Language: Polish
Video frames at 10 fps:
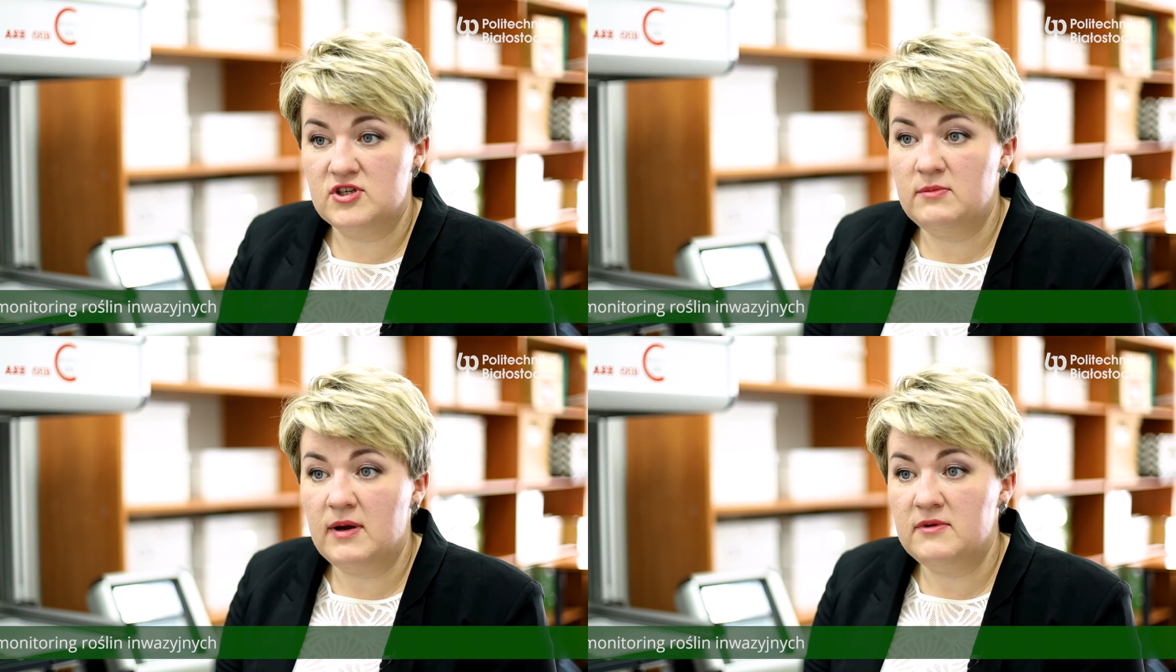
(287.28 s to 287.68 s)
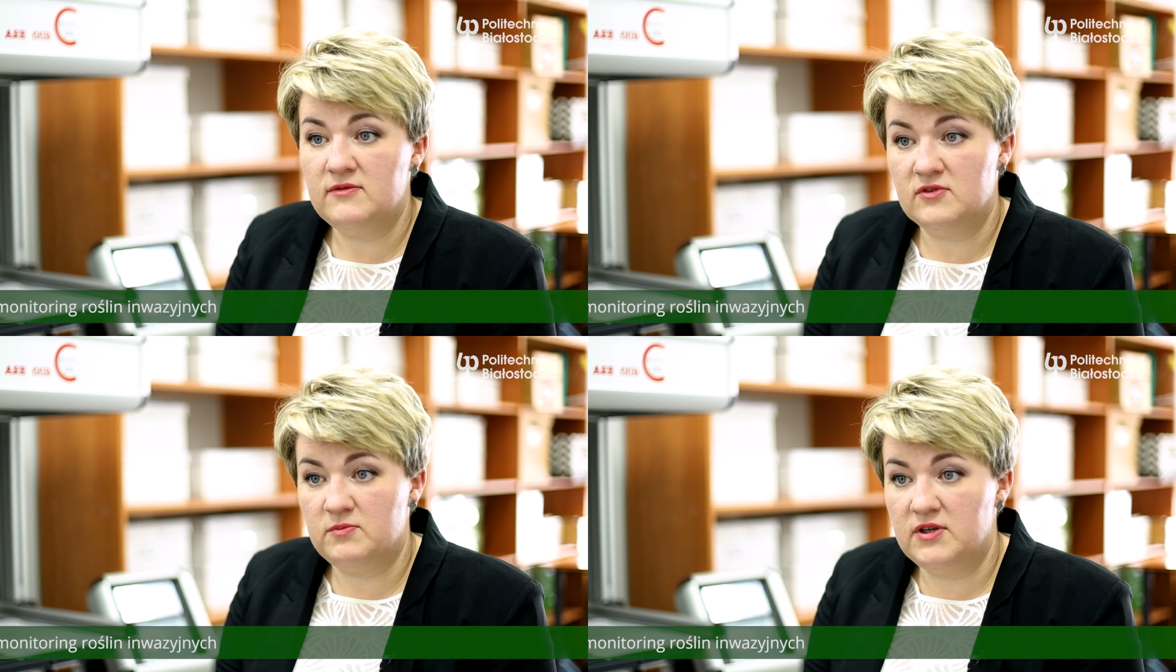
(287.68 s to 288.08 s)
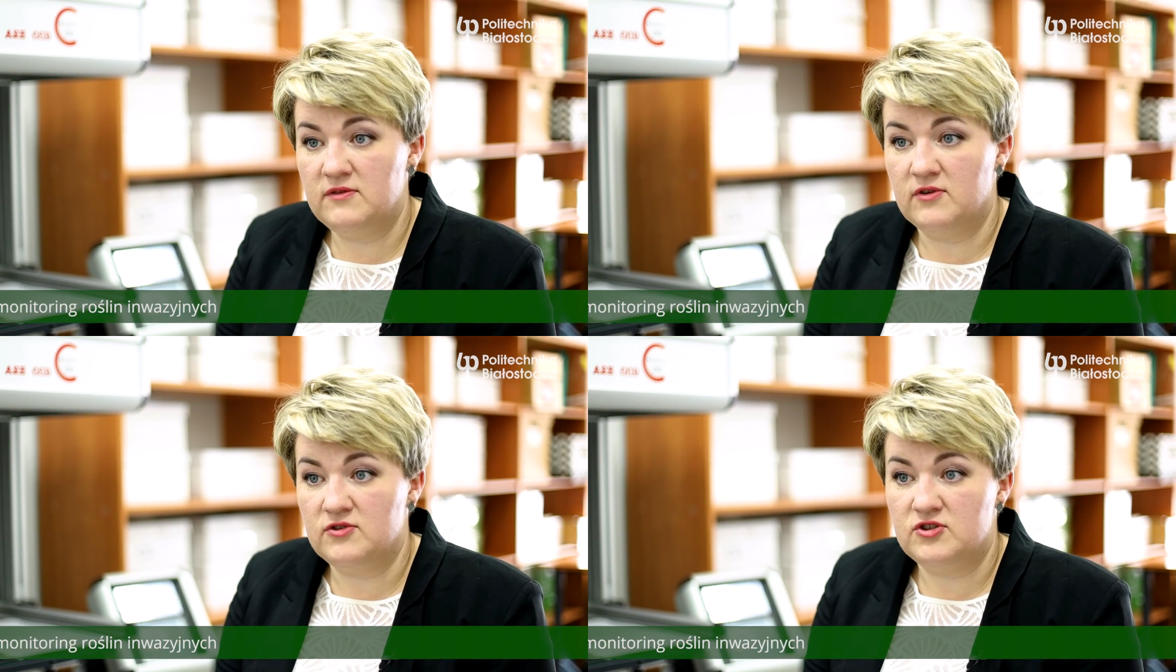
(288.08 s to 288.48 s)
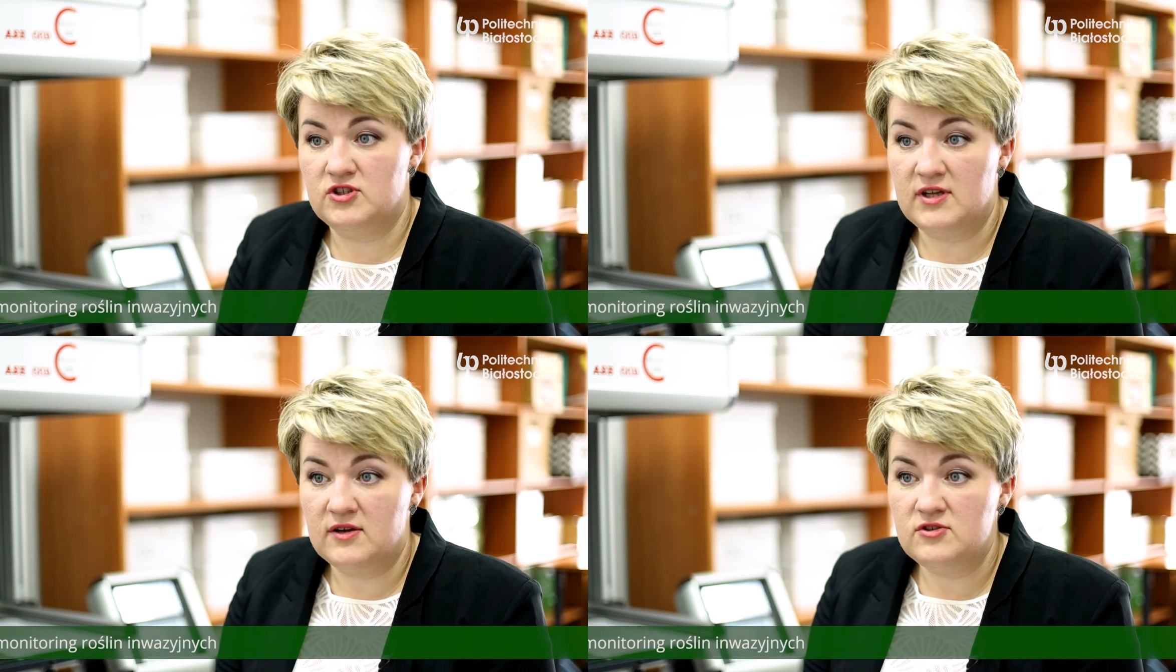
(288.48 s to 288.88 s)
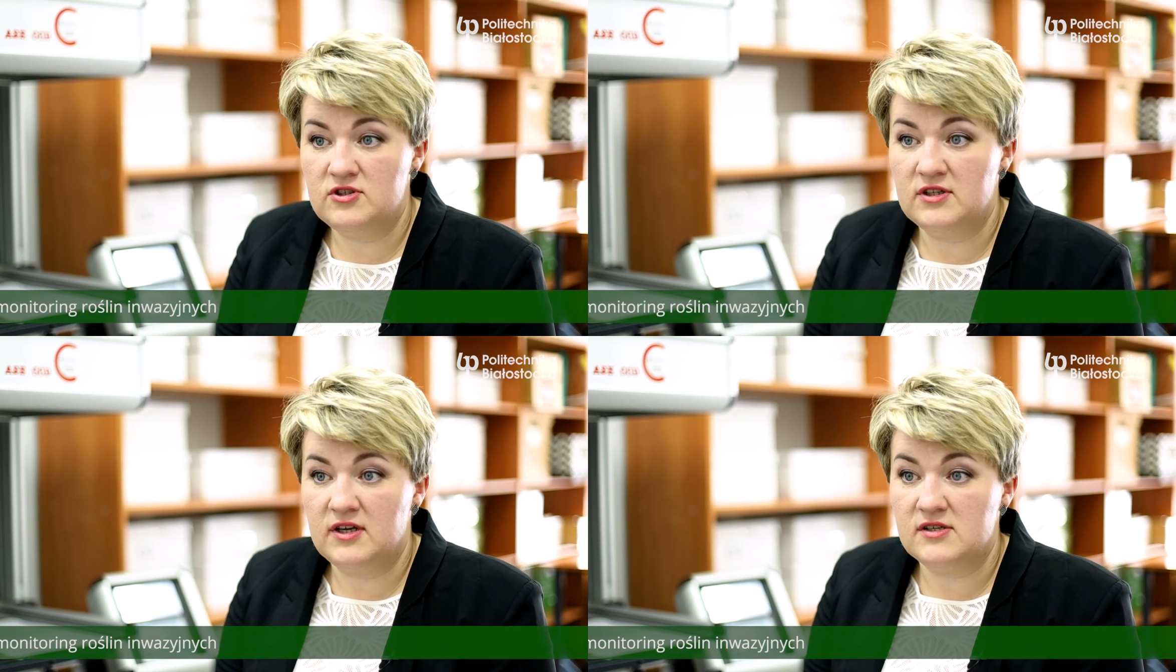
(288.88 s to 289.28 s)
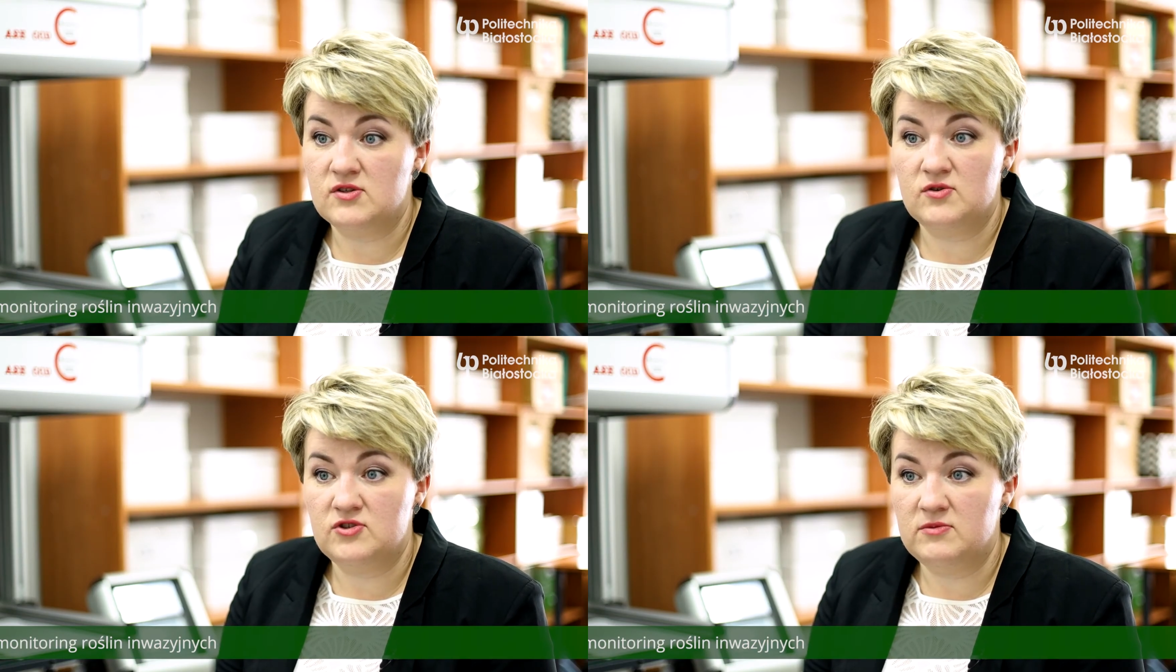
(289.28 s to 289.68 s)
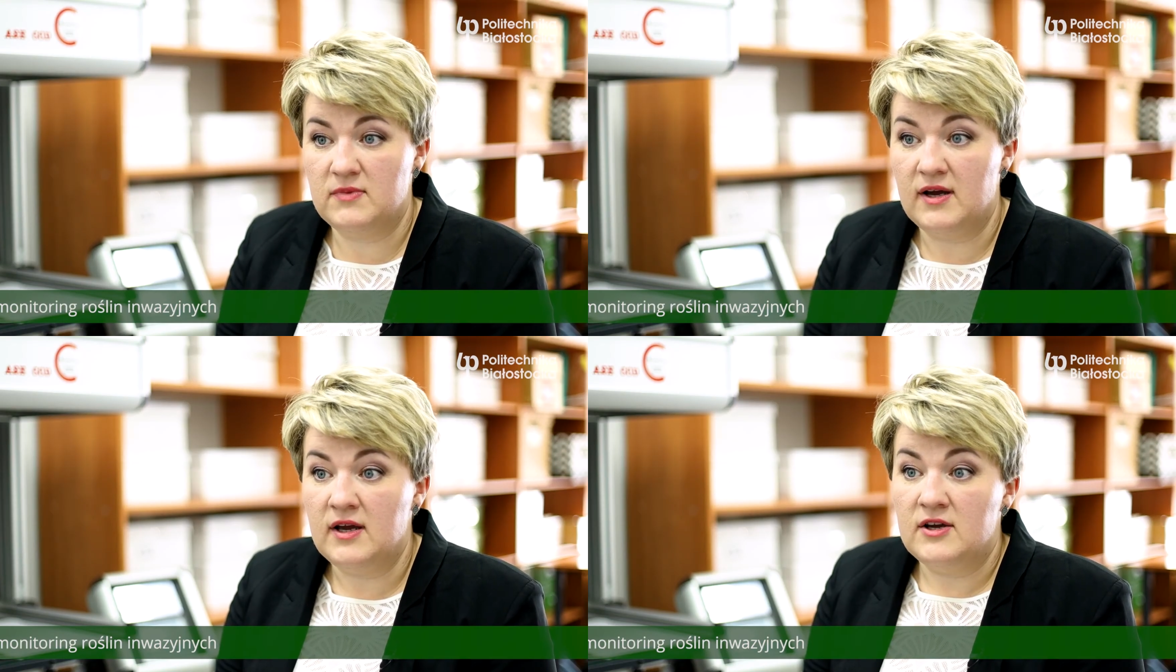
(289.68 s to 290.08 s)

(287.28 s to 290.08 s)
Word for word: Jeżeli mamy wątpliwość, czy ta roślina jest rodzima,